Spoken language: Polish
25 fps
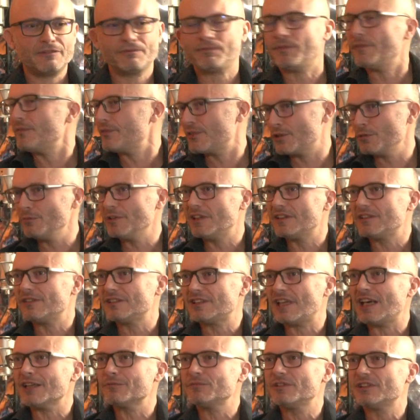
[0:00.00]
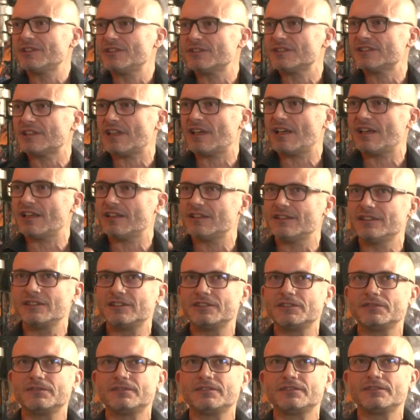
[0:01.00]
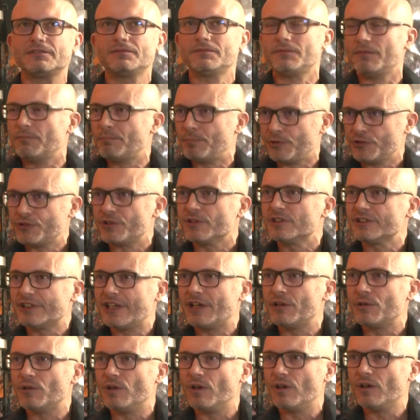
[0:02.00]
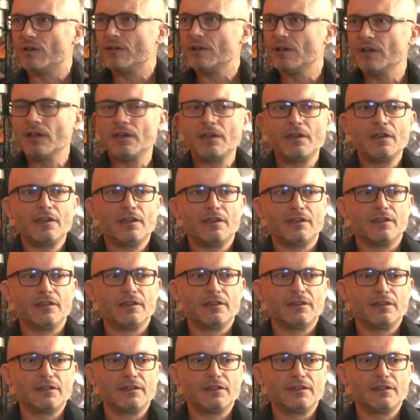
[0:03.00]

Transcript: w sumie to tak mnie to za, y, pociągnęło y,